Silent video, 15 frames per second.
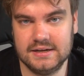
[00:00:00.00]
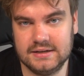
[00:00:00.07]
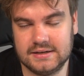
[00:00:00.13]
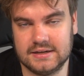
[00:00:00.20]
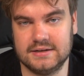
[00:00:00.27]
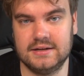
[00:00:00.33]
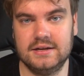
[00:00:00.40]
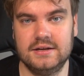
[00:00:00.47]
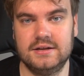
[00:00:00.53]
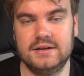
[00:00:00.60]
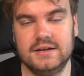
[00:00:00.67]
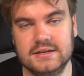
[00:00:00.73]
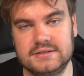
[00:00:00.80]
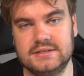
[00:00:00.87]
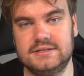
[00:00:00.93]
Dann
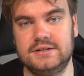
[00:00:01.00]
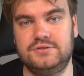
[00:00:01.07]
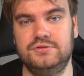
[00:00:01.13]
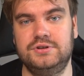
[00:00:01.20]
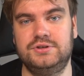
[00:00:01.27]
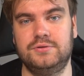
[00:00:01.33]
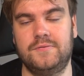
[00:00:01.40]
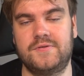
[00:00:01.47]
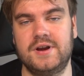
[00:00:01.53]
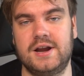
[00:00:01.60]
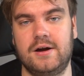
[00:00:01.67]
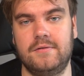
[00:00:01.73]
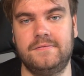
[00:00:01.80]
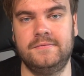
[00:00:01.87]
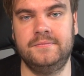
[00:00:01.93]
ist es natürlich doof
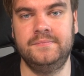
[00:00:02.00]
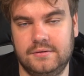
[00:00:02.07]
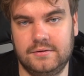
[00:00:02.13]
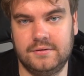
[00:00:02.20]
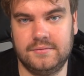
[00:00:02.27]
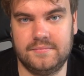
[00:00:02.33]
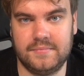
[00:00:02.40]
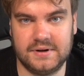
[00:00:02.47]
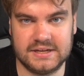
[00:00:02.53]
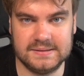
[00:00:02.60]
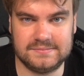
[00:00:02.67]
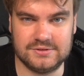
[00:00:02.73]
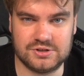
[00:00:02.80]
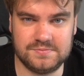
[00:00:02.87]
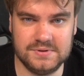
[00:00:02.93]
gelaufen und man
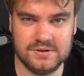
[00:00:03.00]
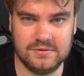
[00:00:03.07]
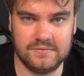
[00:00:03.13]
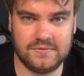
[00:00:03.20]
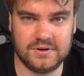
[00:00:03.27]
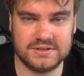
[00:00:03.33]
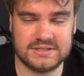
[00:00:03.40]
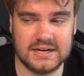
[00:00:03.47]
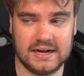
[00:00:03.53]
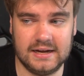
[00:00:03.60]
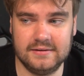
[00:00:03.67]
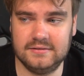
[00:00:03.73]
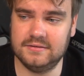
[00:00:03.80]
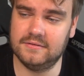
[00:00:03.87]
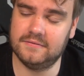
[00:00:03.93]
gibt das Spiel irgendwo aus der Hand.